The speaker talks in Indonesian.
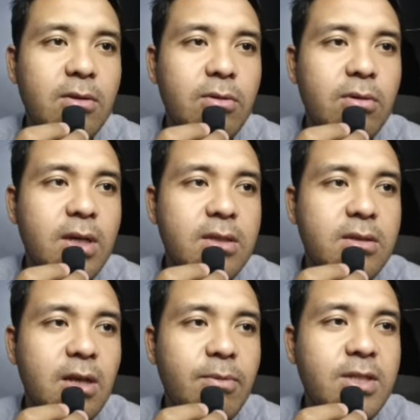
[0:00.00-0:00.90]
dulu guys
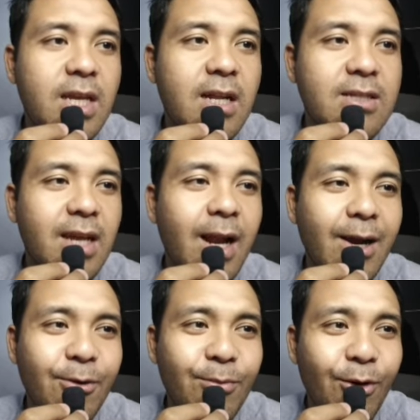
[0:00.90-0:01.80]
tapi skill-skillnya
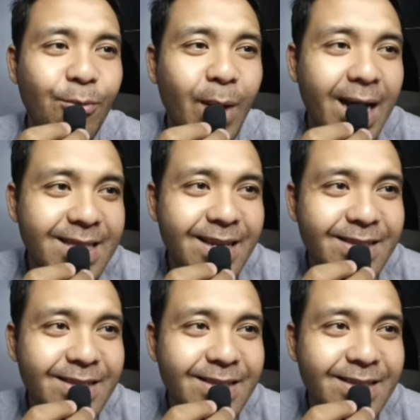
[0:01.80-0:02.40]
gue belum baca